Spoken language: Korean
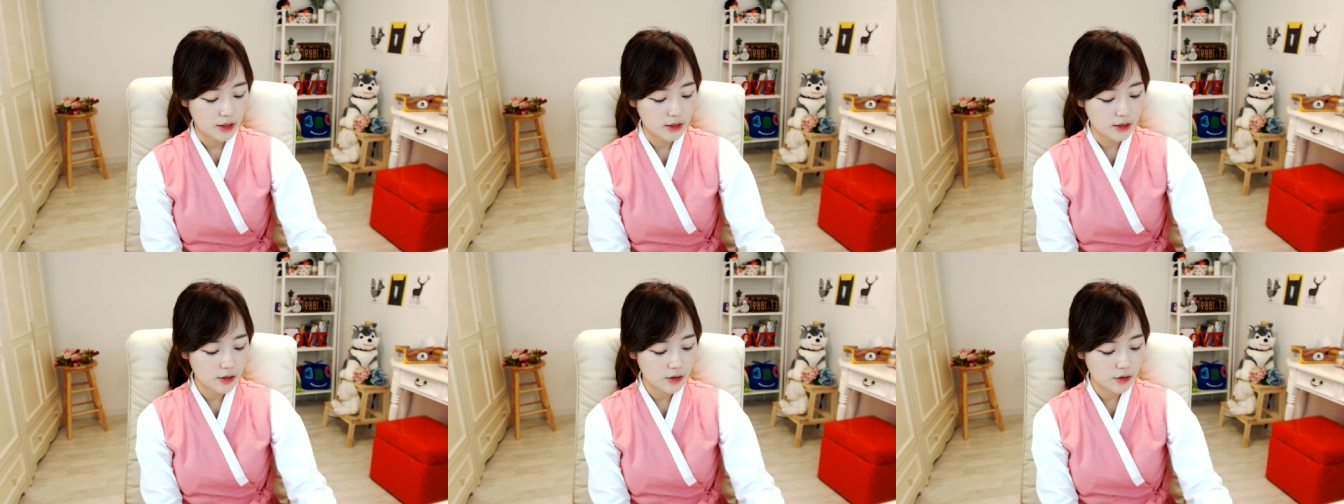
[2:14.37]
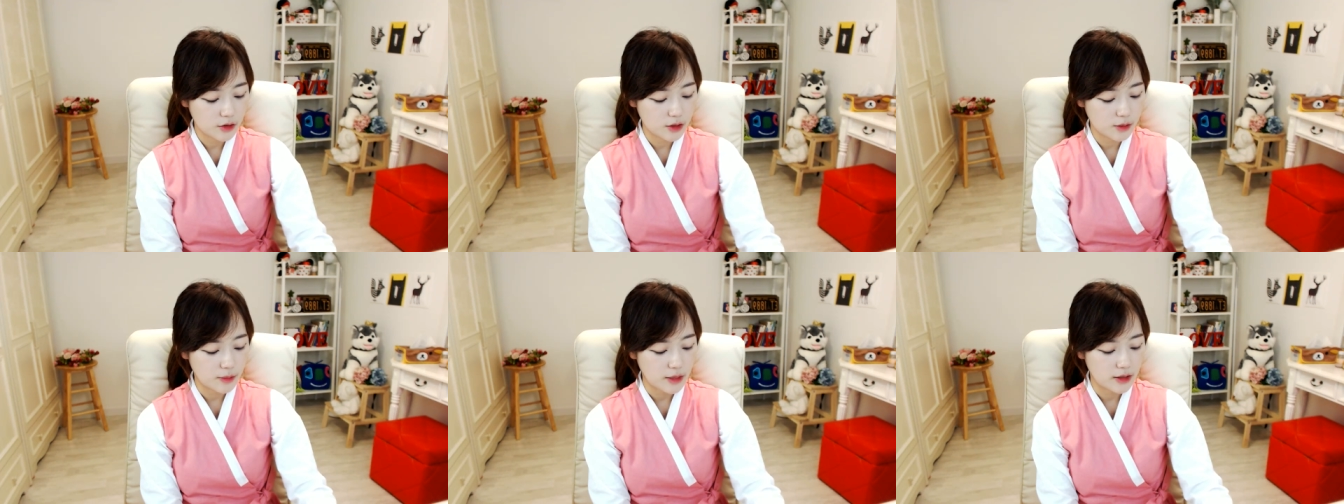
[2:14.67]
그래서
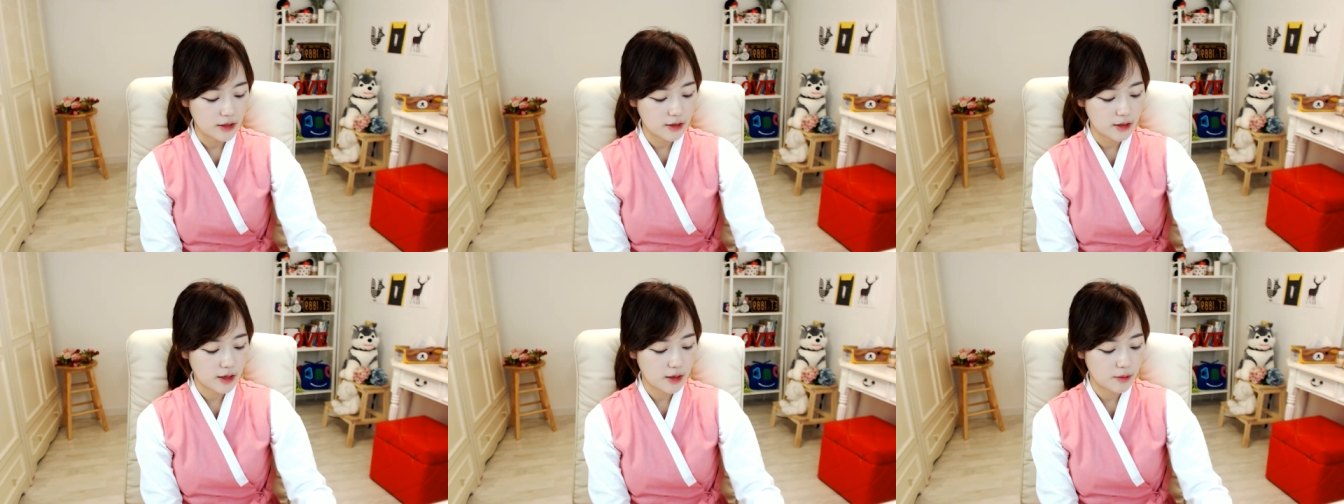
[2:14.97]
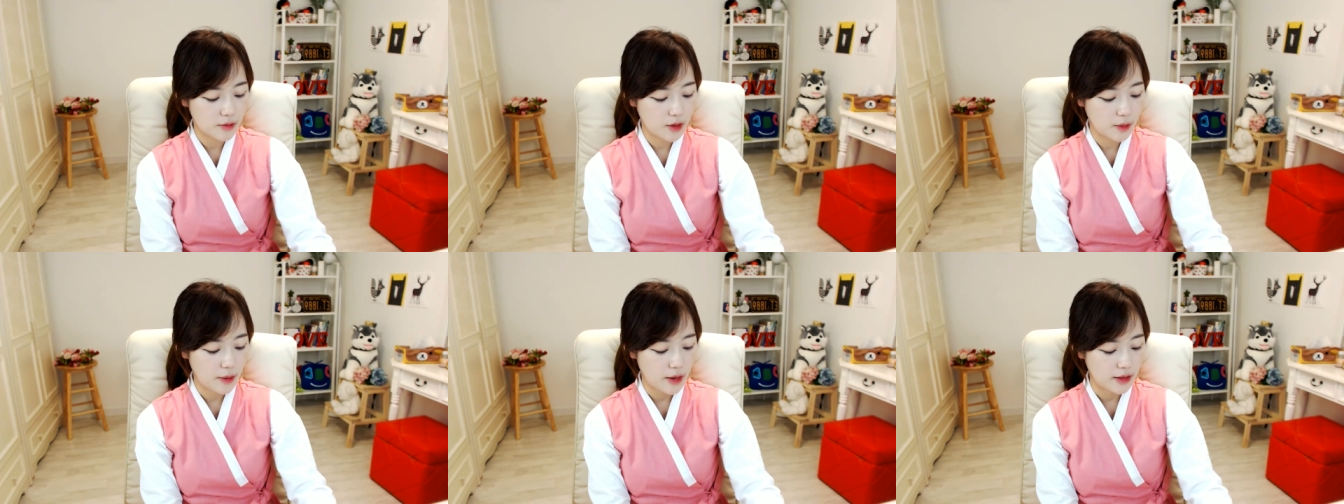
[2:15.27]
지금 많은
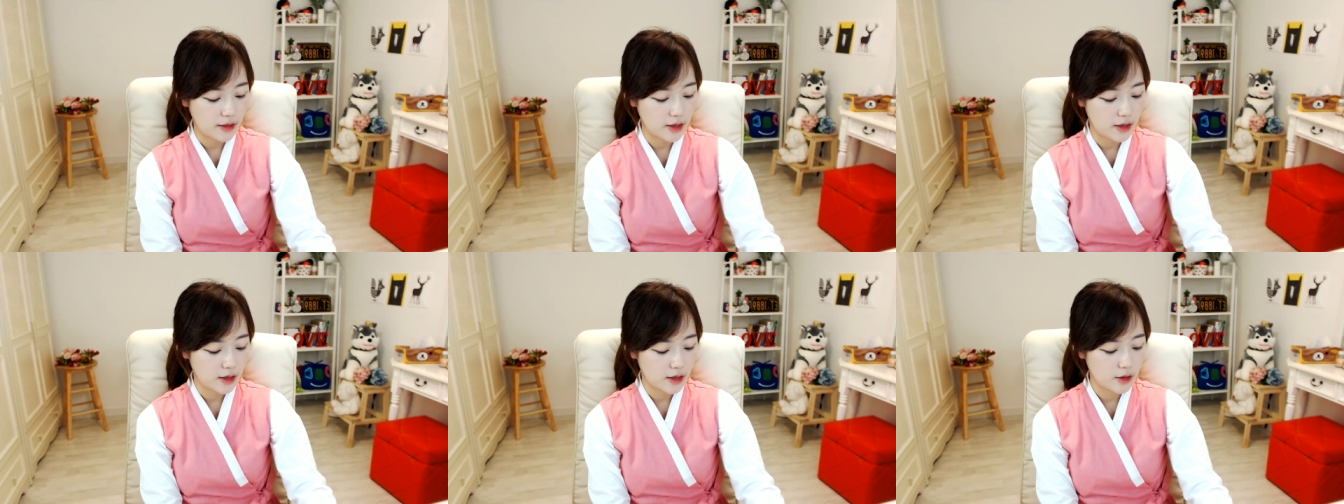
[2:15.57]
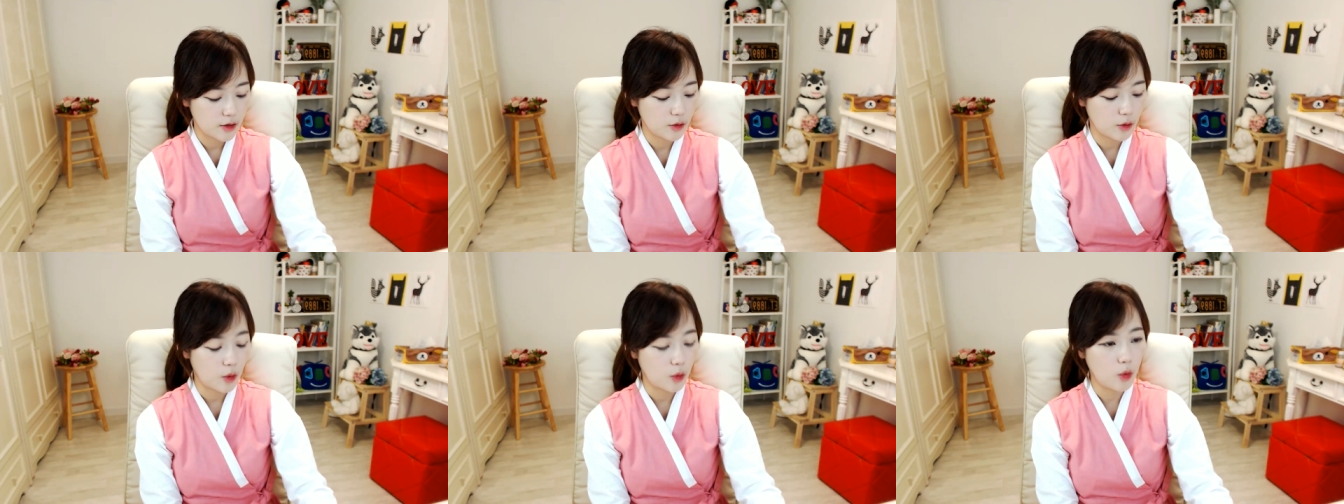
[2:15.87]
사람들이 반대를
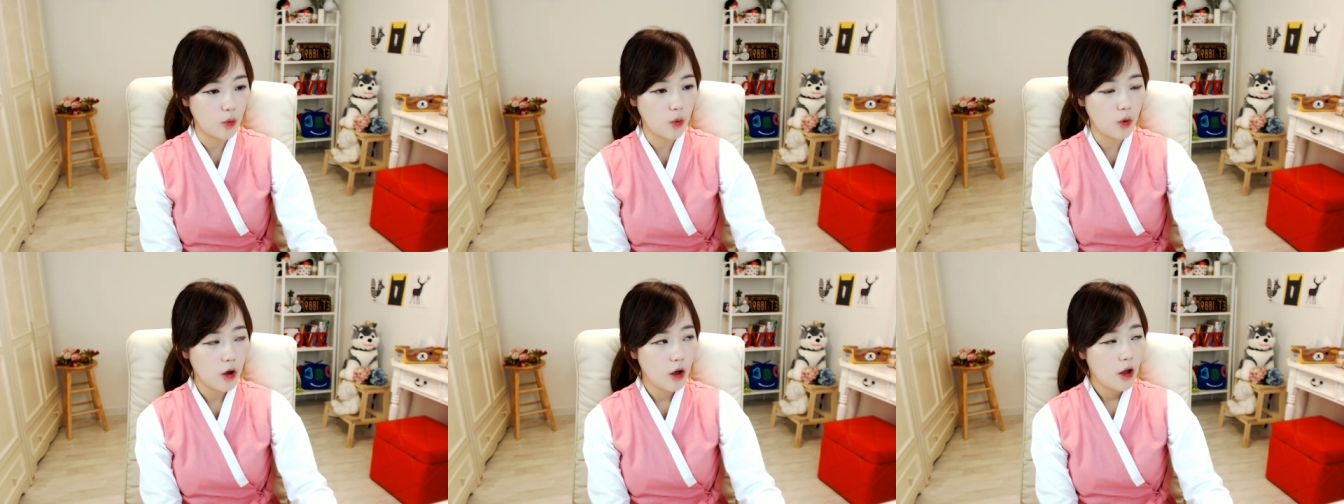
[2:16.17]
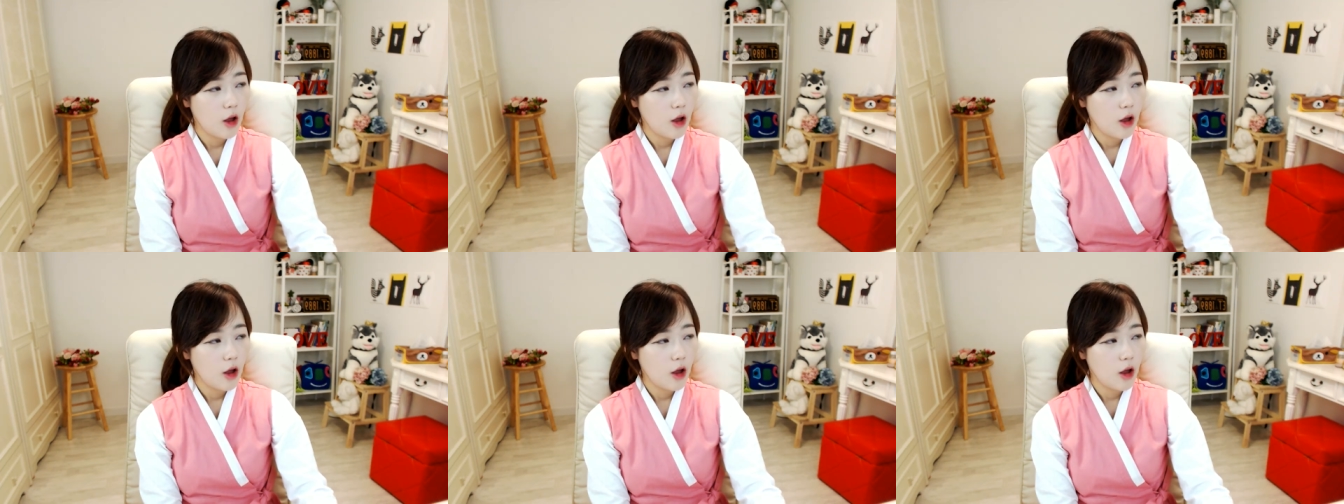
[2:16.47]
하는 거고